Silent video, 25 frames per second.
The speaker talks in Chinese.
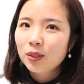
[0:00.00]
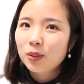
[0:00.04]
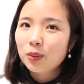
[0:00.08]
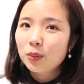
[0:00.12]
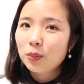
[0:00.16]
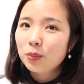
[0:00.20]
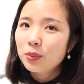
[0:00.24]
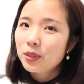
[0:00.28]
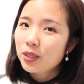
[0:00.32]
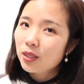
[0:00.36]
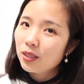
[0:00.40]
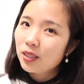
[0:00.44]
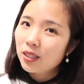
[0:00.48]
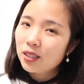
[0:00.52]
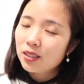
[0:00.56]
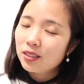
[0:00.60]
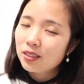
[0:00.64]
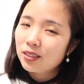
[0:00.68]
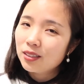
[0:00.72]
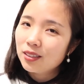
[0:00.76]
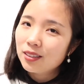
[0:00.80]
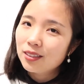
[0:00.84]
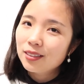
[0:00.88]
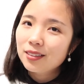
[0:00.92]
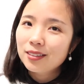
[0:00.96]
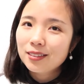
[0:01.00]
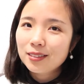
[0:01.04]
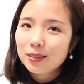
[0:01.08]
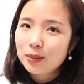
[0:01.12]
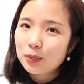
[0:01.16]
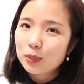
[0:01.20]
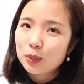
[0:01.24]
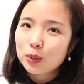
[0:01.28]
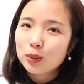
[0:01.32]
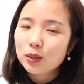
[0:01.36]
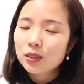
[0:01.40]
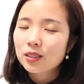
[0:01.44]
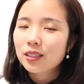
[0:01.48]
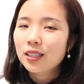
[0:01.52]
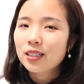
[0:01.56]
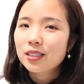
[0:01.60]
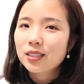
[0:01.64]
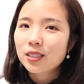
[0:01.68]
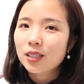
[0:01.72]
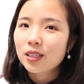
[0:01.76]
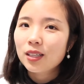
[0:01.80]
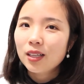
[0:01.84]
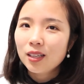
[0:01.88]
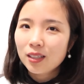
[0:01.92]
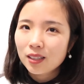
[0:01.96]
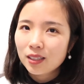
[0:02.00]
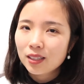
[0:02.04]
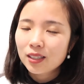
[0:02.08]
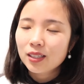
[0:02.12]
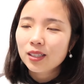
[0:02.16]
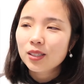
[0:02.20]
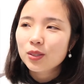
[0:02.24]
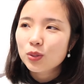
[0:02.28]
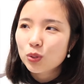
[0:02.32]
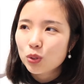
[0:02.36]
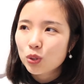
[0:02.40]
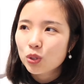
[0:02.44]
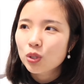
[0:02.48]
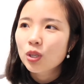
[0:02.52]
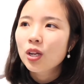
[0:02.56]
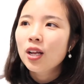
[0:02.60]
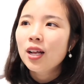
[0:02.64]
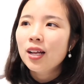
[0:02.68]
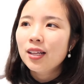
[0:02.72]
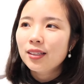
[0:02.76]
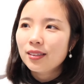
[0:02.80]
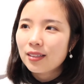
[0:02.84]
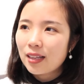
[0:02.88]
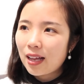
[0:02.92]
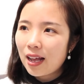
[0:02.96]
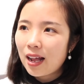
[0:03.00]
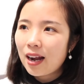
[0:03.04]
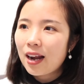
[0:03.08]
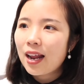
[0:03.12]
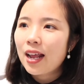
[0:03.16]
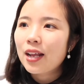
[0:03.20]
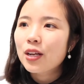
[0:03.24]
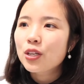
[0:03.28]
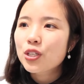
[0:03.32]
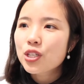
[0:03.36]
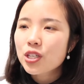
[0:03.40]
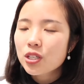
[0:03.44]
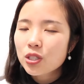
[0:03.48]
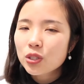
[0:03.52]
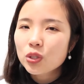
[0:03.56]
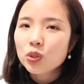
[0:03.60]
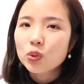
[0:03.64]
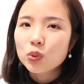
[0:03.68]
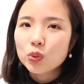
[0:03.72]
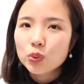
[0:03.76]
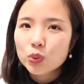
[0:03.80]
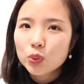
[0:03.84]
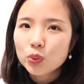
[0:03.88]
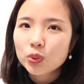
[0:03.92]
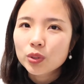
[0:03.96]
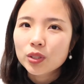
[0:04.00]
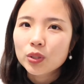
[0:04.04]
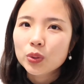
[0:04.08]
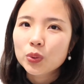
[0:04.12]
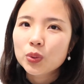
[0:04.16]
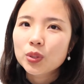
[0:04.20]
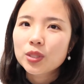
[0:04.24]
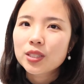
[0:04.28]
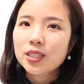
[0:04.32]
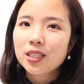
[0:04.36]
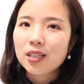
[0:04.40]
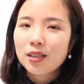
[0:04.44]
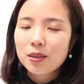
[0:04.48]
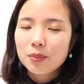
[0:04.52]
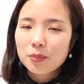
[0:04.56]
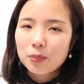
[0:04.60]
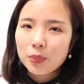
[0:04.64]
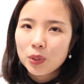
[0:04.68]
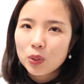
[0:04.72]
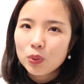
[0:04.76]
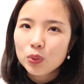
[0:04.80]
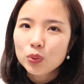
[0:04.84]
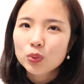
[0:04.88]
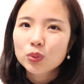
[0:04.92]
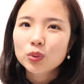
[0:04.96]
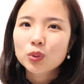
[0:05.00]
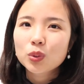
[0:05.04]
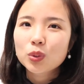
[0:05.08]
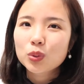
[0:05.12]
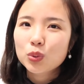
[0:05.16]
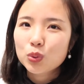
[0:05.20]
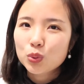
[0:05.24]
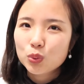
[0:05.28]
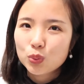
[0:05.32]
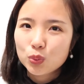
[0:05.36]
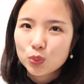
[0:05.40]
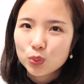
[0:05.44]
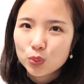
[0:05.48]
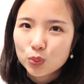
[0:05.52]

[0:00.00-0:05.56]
我不想要你的，就这样小样可以就是拿来真有用的用起来，没有用的就。